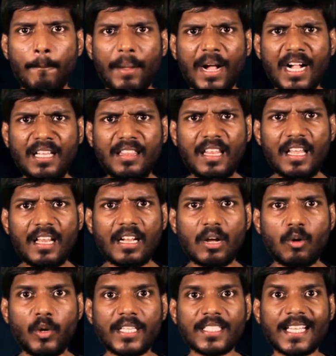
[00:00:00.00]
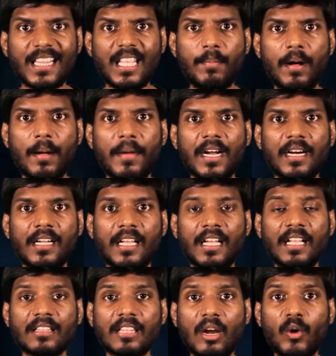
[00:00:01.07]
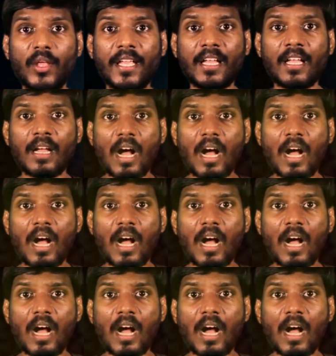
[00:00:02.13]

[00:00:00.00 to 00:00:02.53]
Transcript: பக்கத்தில் இருக்கக்கூடிய சத்தியபாமா கிட்ட தன்னுடைய